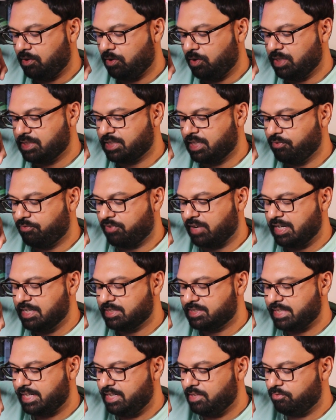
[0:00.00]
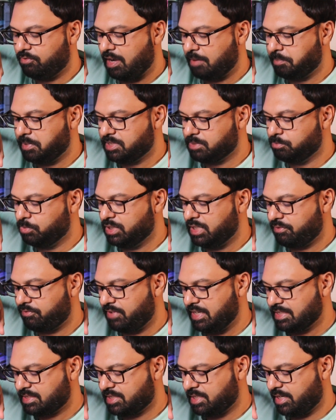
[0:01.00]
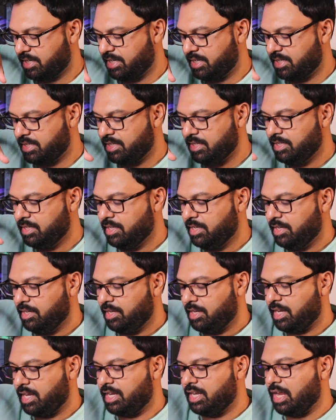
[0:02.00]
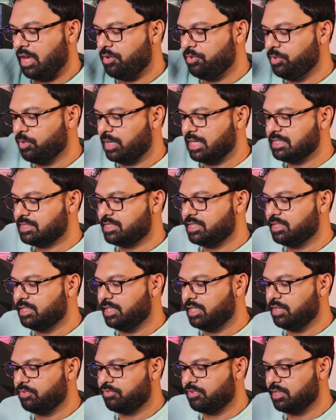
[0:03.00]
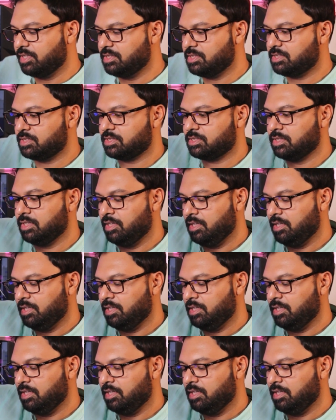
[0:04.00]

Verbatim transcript: और इसकी फ्रंट साइड वापस मुझे फेस कर रही है एंड नाउ यू कैन सी द डिफरेंस